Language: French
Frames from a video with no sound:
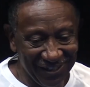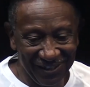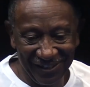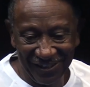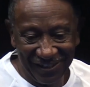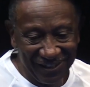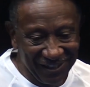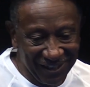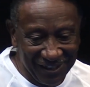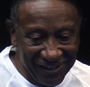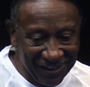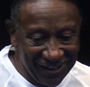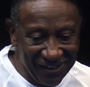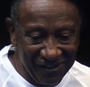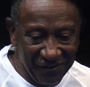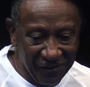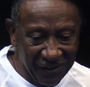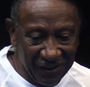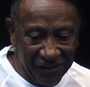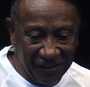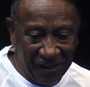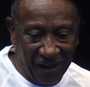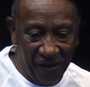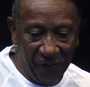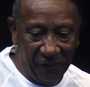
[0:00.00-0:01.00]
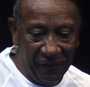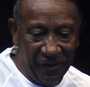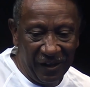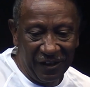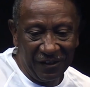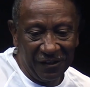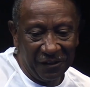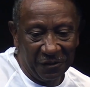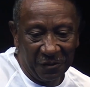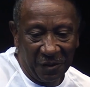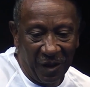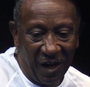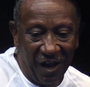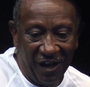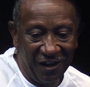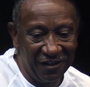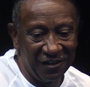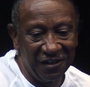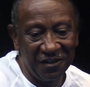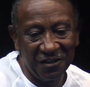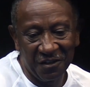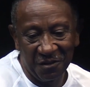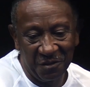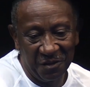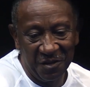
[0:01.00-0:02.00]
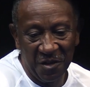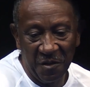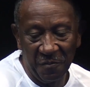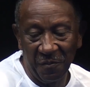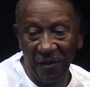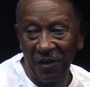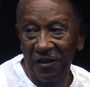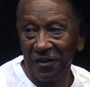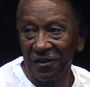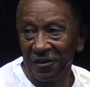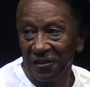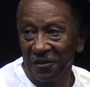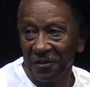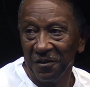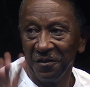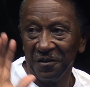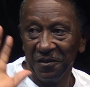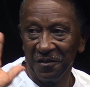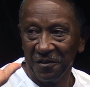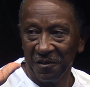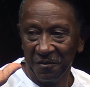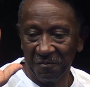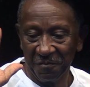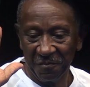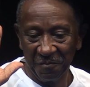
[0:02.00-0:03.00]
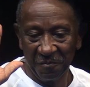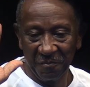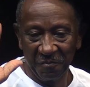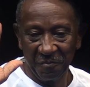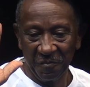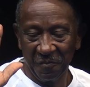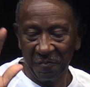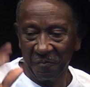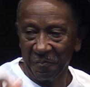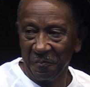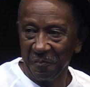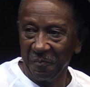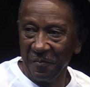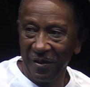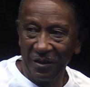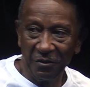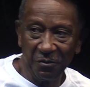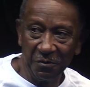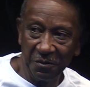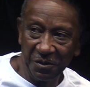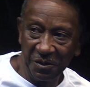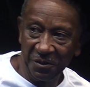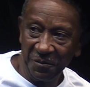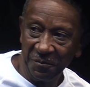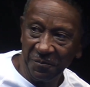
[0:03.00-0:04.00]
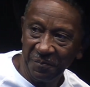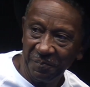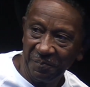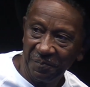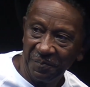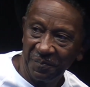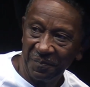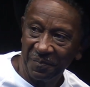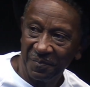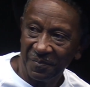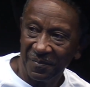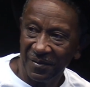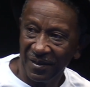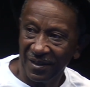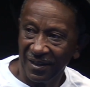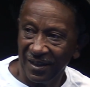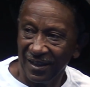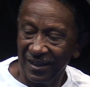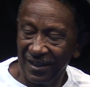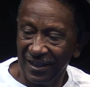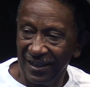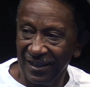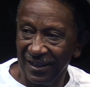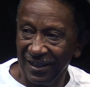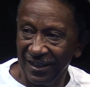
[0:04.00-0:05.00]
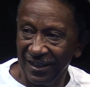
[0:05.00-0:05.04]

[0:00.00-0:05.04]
son affaire. fait son affaire, c'est son argent, c'est son dépense. Mais c'est vrai, quelque part, nous peut aussi